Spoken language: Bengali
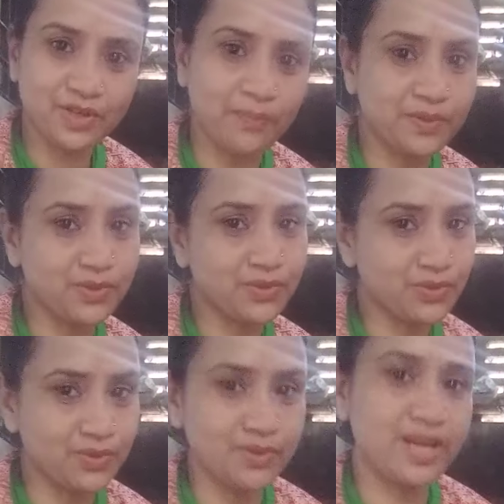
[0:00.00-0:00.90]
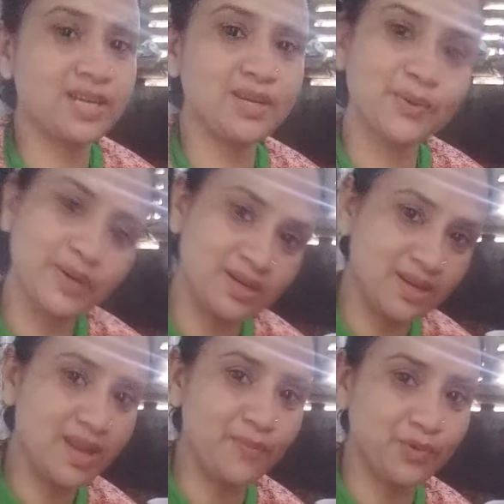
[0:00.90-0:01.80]
সব কিছু রেডি করে
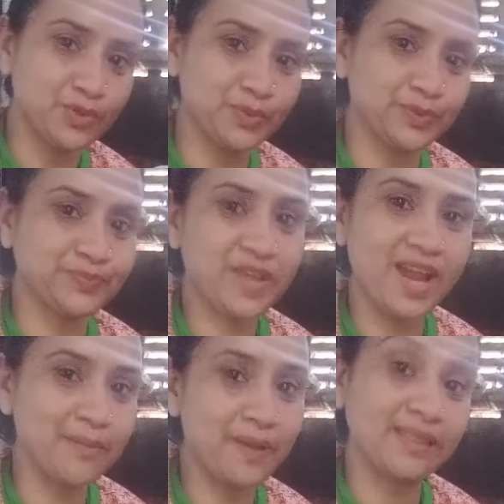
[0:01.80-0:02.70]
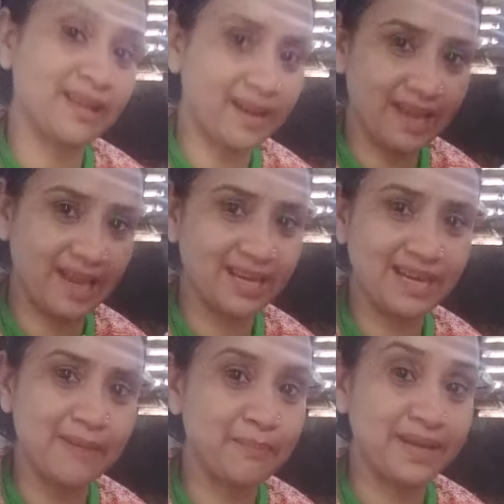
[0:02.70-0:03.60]
নিয়ে বসবো আগে পান্তাটা খেয়ে
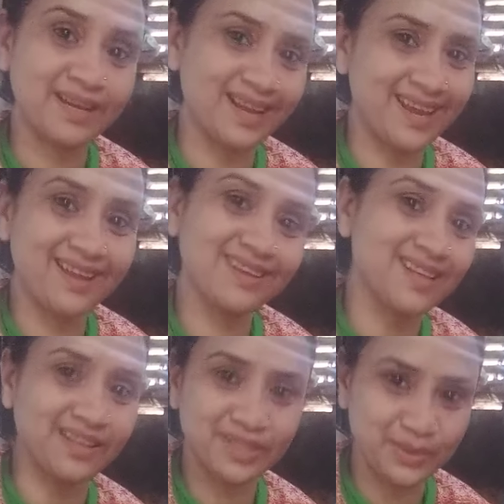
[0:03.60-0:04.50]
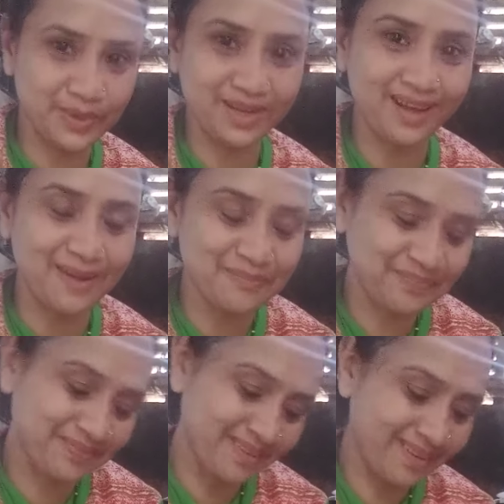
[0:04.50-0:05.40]
নিলাম পেটটাকে আগে শান্তি করে নিলাম
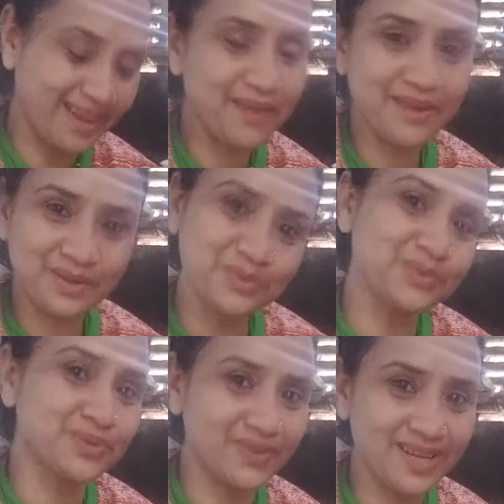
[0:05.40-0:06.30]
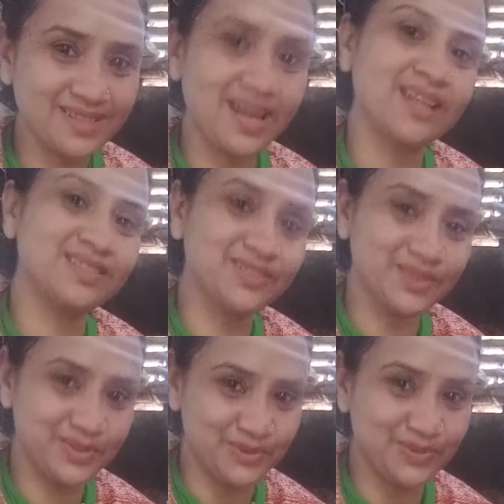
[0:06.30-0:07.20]
এবার টুকটুক করে সারাদিন
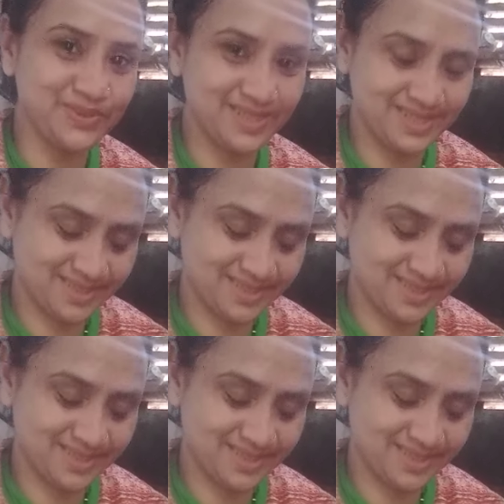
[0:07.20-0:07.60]
ধরে চলুক